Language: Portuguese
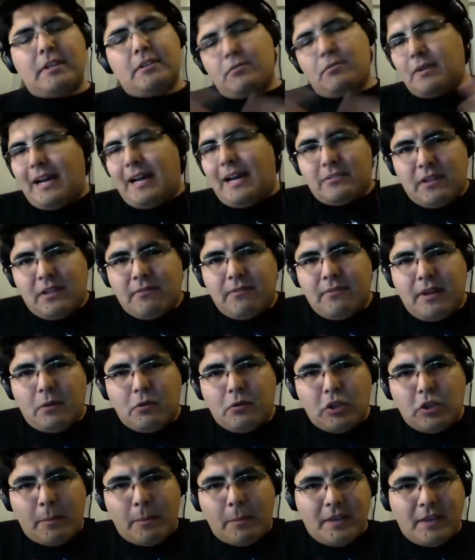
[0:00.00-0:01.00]
que no caso é
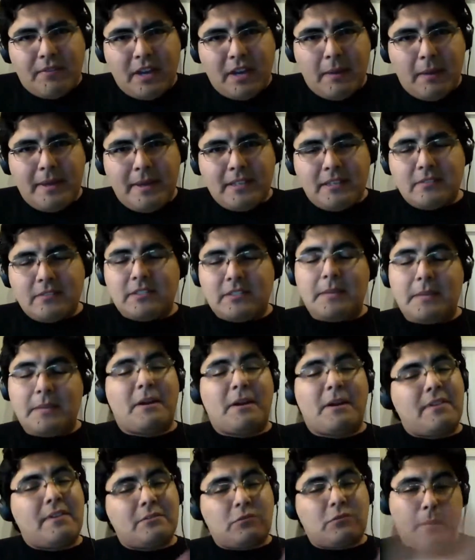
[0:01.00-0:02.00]
o nome da ferramenta em si,
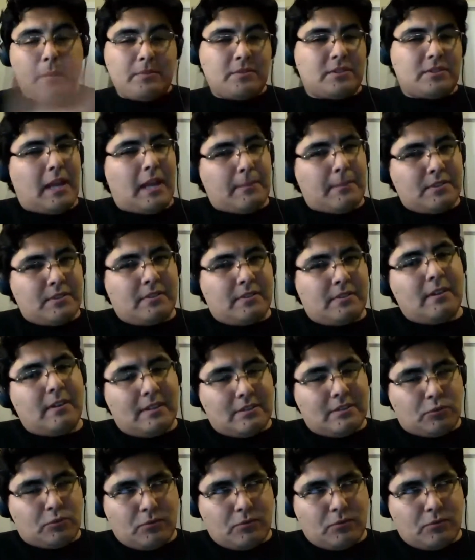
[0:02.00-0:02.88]
para fazer web scraping,